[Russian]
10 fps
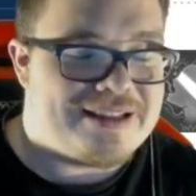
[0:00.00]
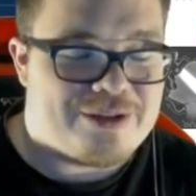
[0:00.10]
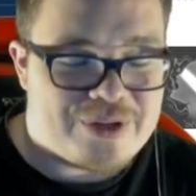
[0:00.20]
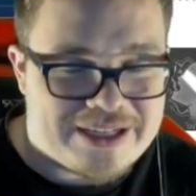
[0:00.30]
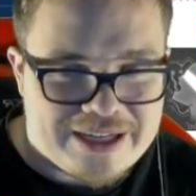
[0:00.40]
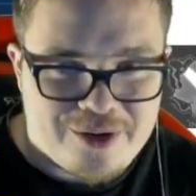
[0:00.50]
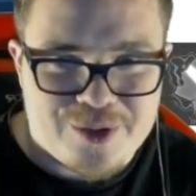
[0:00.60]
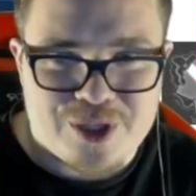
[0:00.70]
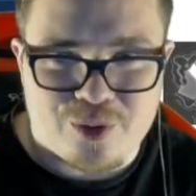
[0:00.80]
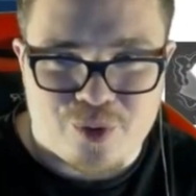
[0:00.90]

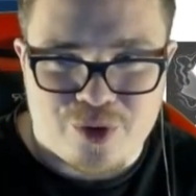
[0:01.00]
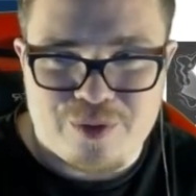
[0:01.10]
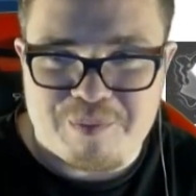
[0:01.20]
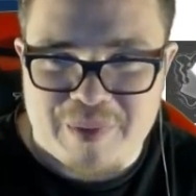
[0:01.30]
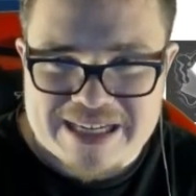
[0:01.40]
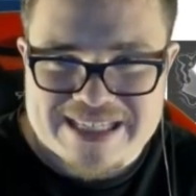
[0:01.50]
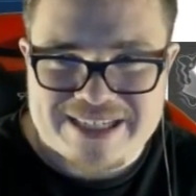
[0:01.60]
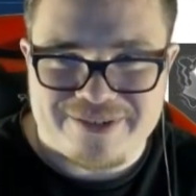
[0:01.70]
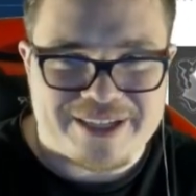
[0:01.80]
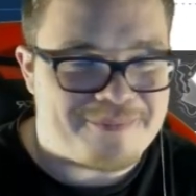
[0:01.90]
наносит урон
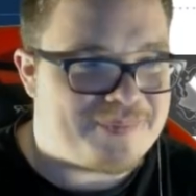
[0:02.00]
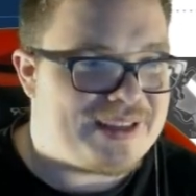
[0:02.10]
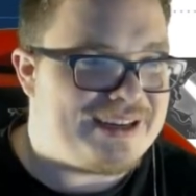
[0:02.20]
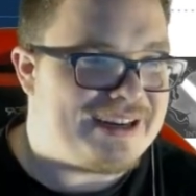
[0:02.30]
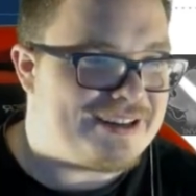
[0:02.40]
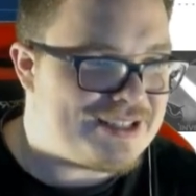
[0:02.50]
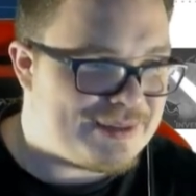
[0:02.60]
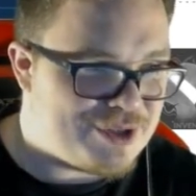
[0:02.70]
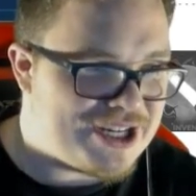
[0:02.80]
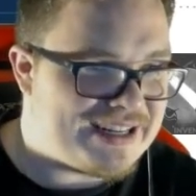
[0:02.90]
массовый
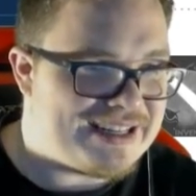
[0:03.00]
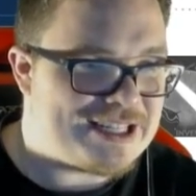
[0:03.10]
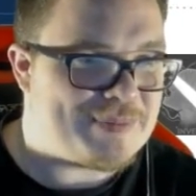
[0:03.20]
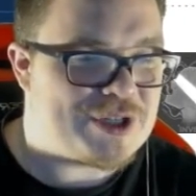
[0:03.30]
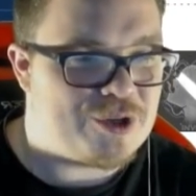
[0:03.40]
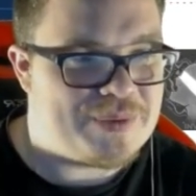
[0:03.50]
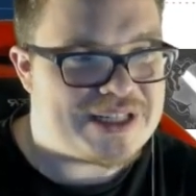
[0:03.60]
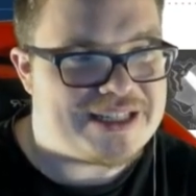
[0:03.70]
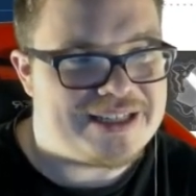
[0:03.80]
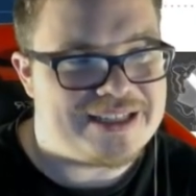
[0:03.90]
замечательная
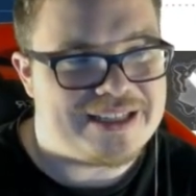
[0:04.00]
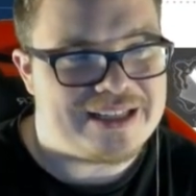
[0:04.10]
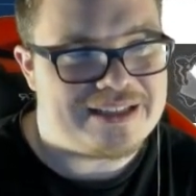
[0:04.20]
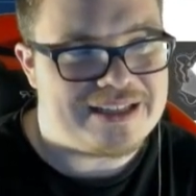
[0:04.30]
способность, и это